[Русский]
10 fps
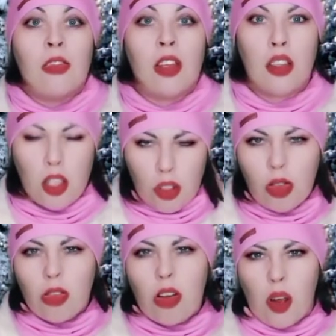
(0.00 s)
Да на
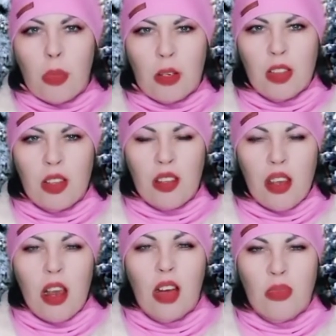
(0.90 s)
шелковых
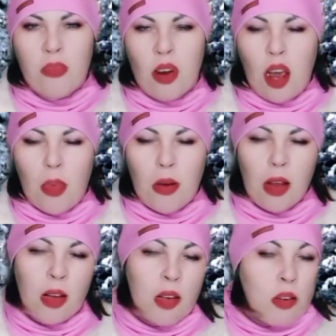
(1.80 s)
простынях,
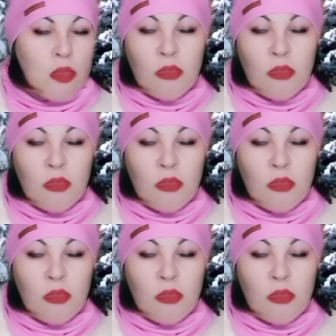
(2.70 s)
баба!